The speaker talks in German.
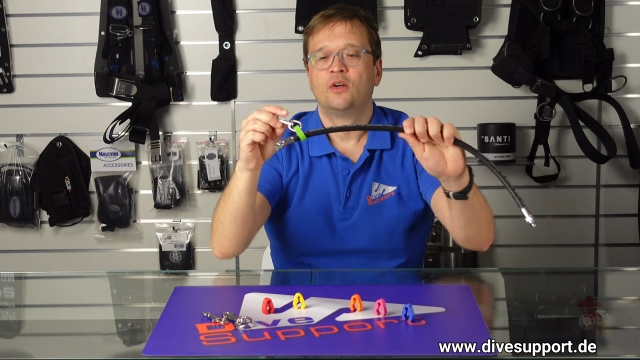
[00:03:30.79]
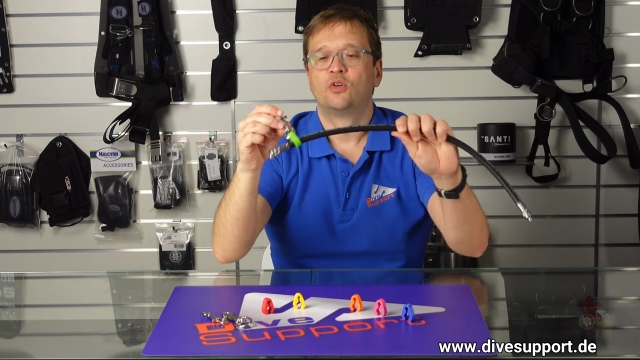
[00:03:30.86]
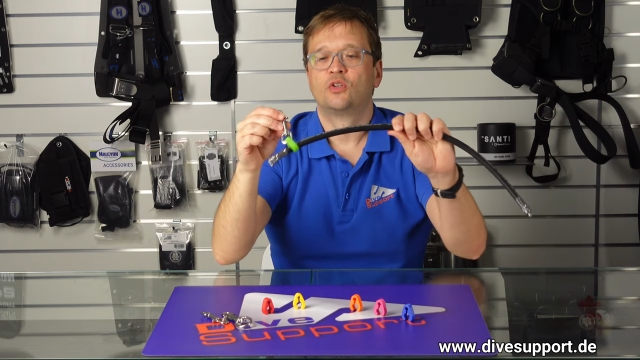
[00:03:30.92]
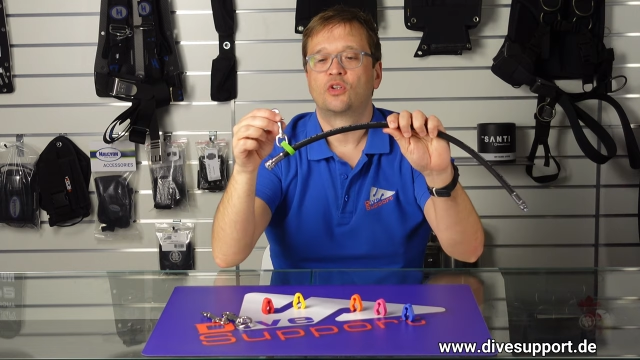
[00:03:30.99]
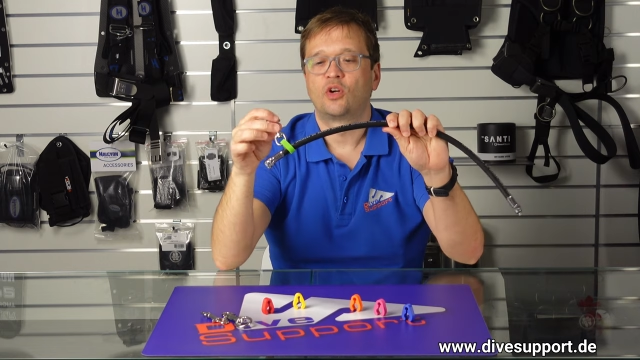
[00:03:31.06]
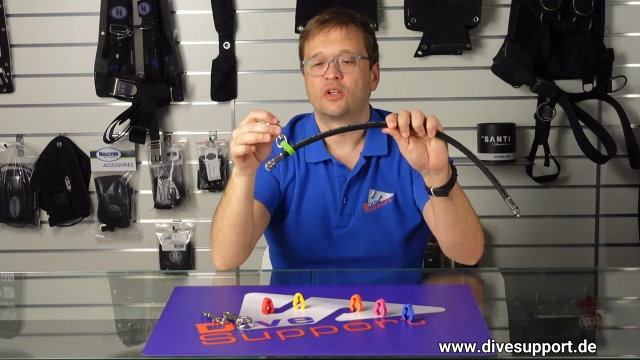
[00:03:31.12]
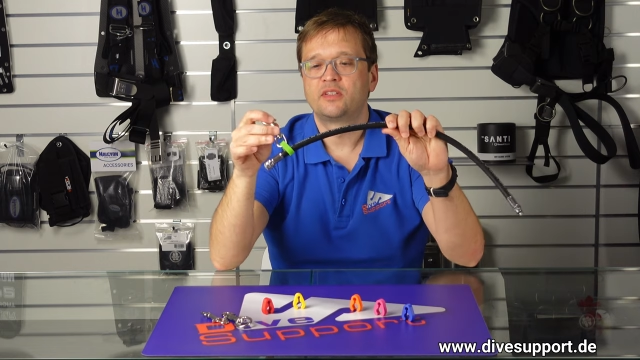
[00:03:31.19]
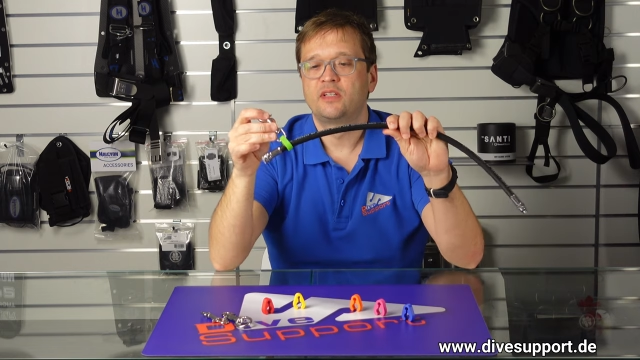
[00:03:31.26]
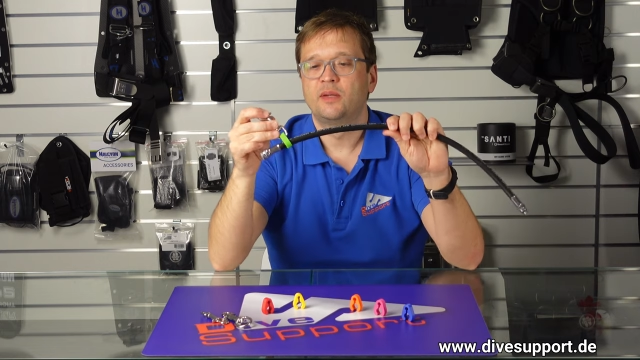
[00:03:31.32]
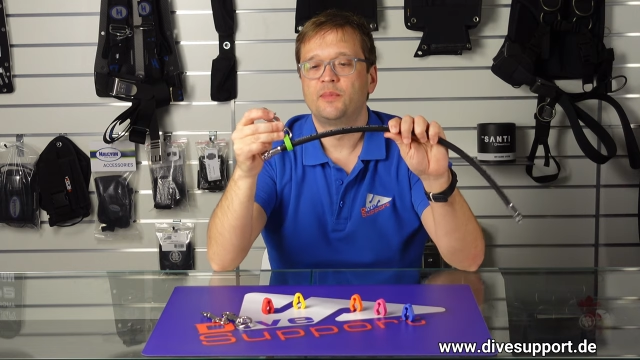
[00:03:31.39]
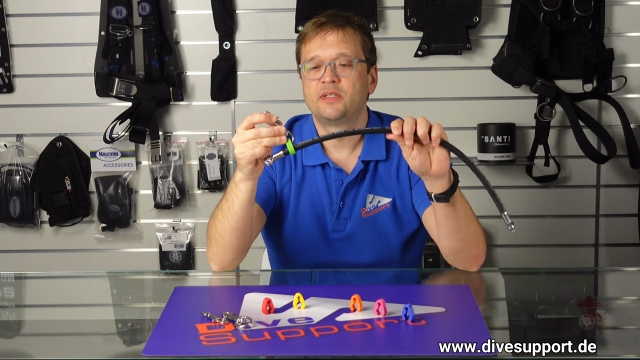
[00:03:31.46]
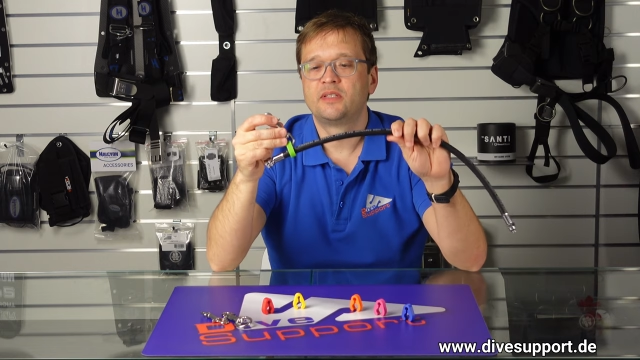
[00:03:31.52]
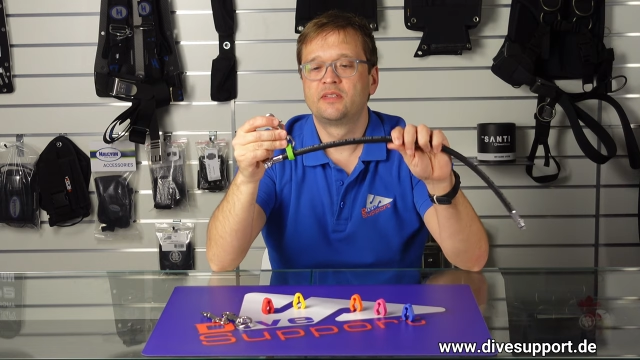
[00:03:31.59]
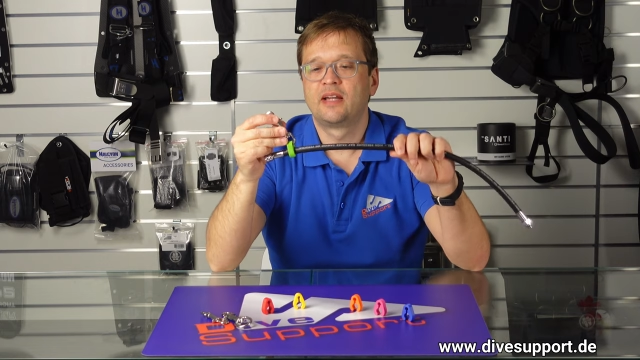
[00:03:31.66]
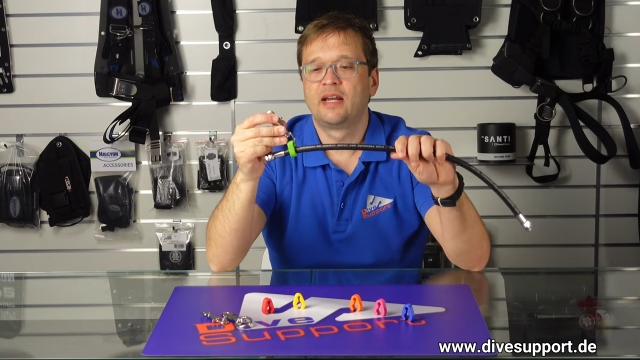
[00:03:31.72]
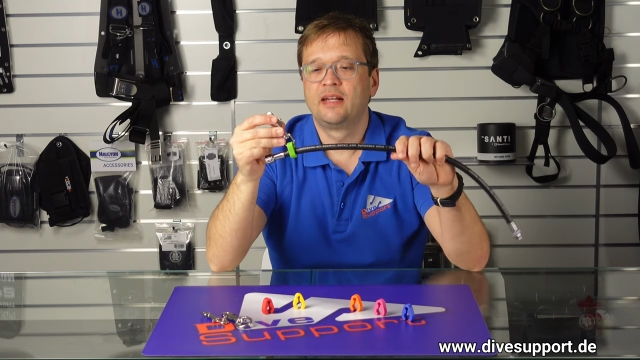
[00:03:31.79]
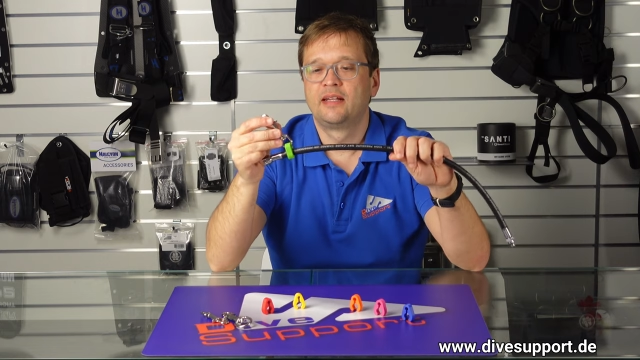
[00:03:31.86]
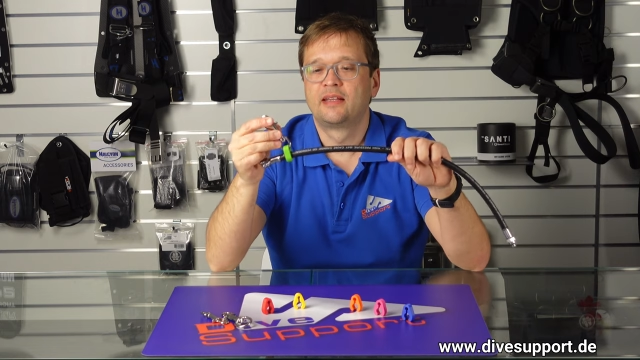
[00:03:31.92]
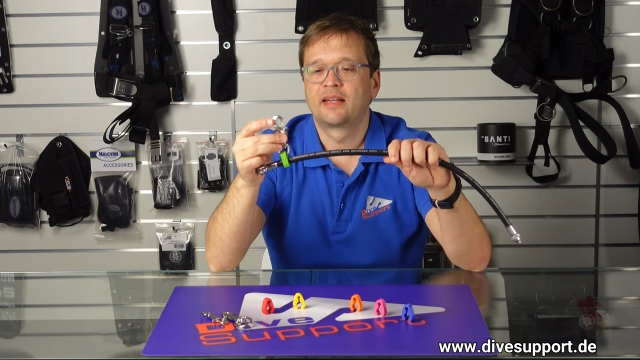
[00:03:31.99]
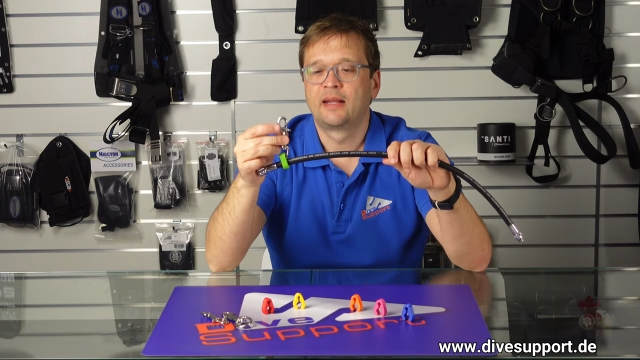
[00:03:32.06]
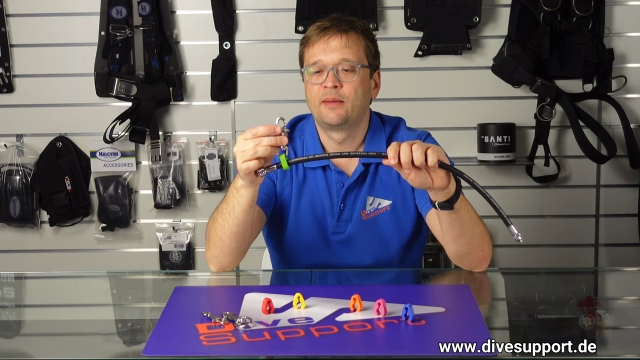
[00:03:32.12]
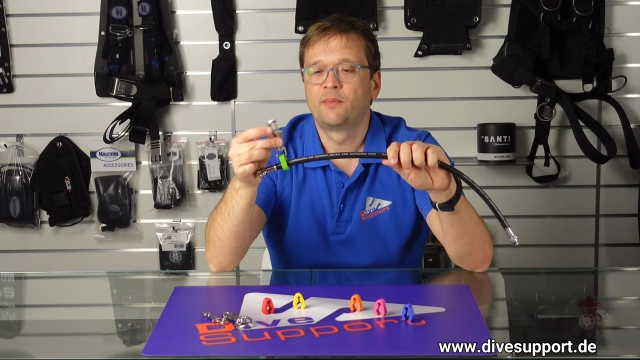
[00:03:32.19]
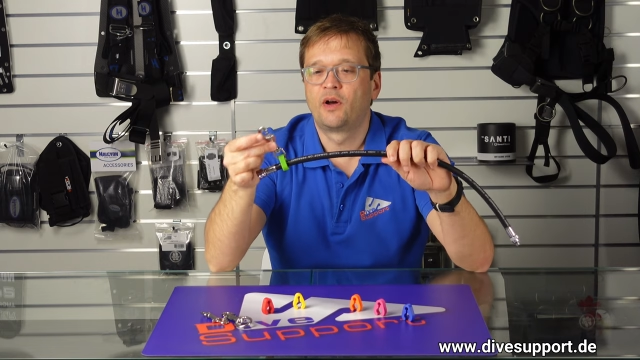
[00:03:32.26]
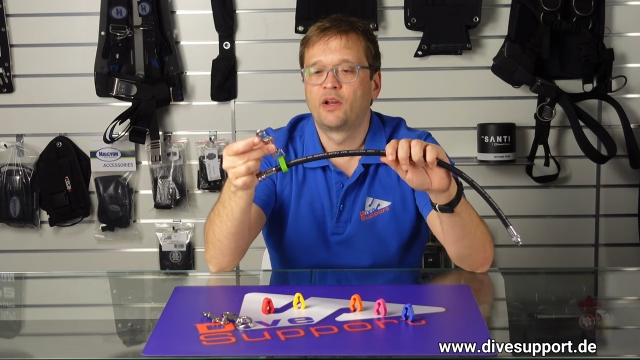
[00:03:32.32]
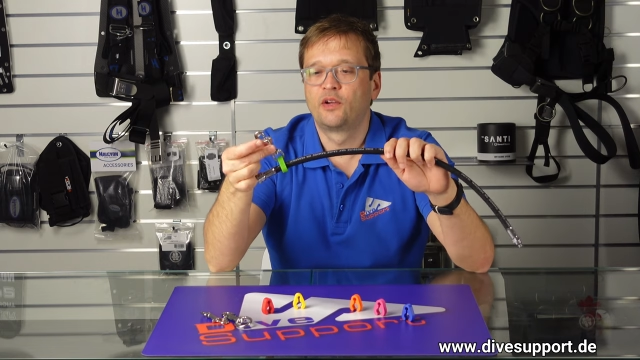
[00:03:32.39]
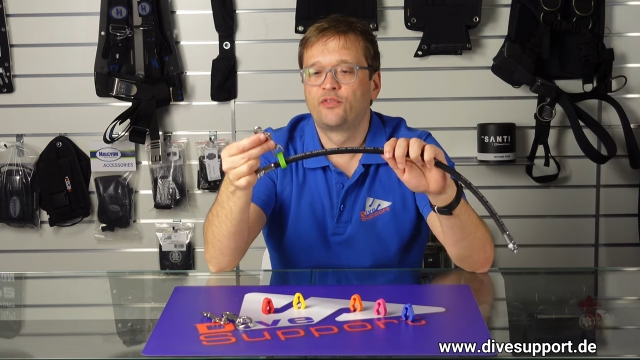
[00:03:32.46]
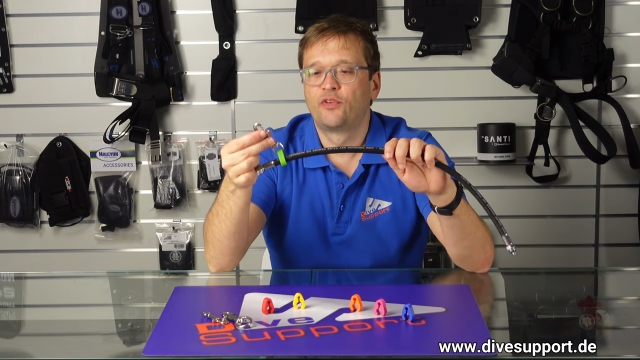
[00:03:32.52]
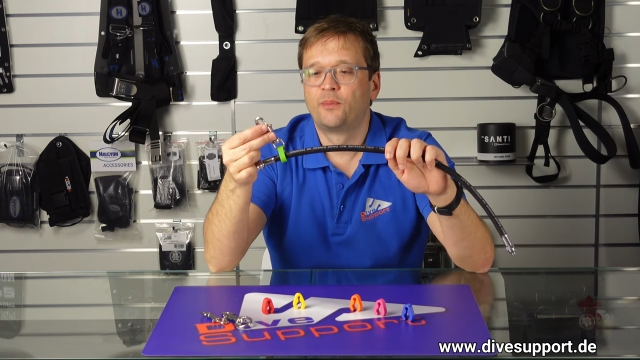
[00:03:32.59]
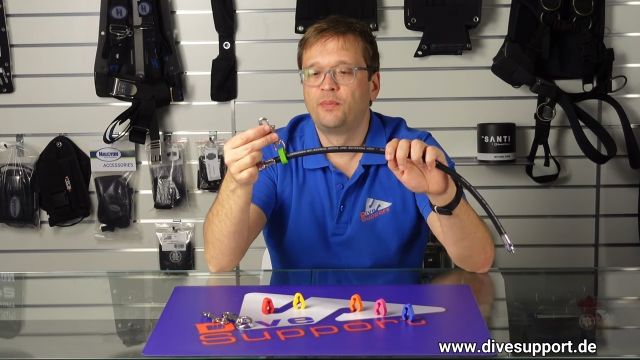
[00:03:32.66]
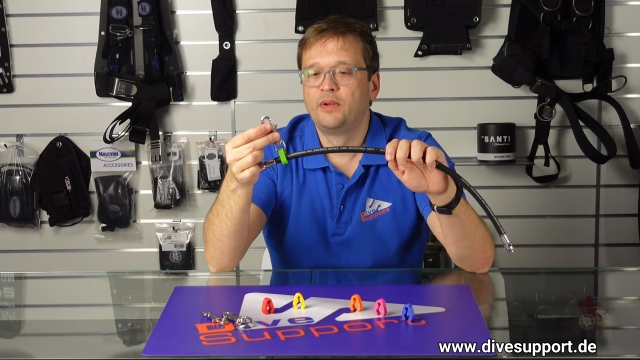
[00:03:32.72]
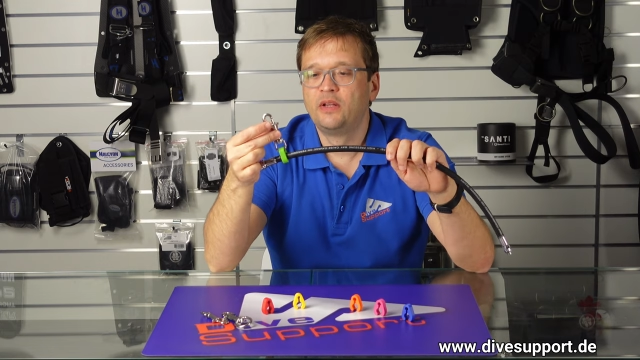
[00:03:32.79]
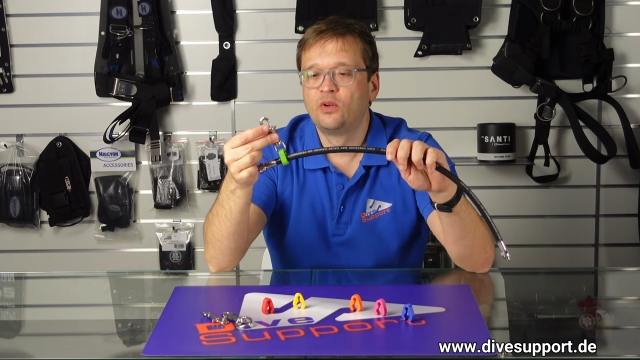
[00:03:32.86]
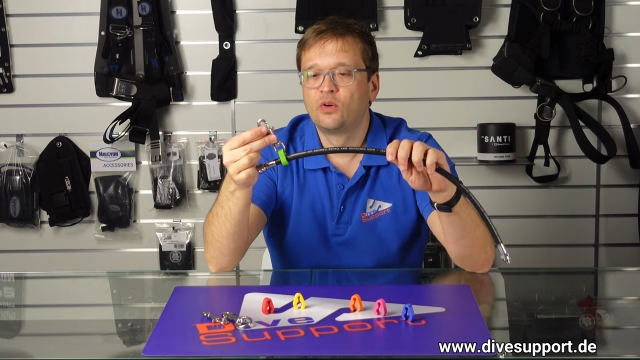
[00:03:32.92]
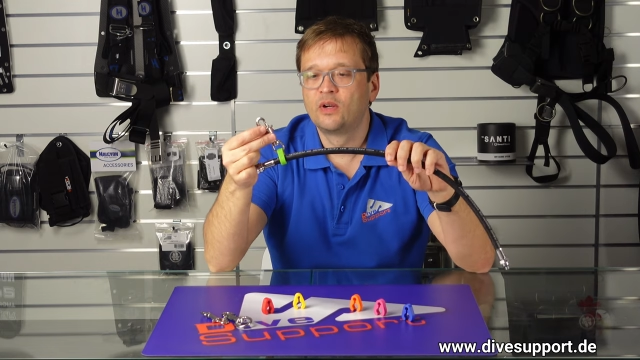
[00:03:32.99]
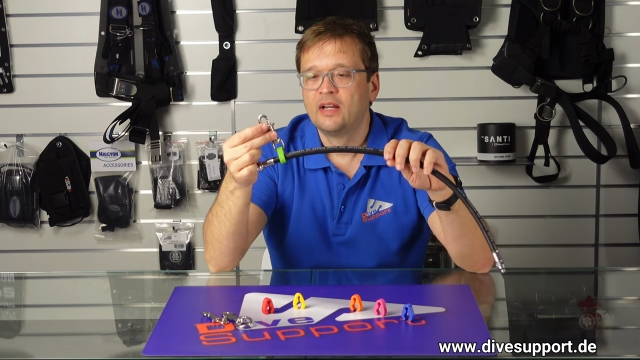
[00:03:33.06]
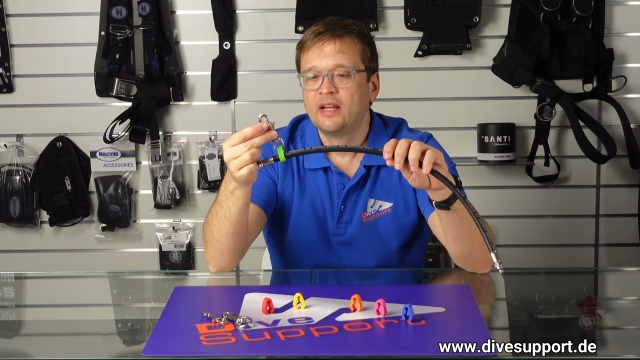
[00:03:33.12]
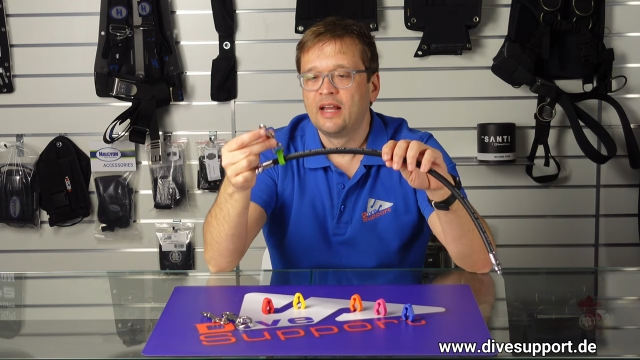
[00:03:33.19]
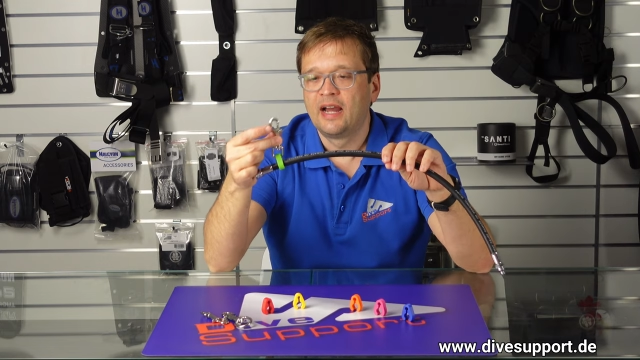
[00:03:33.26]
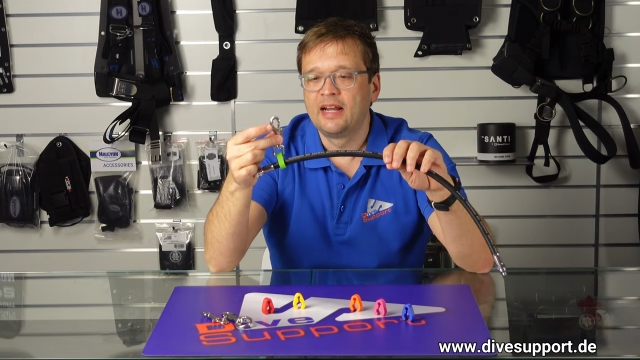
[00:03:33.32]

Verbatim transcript: Und trotzdem ist es eine trennbare Verbindung,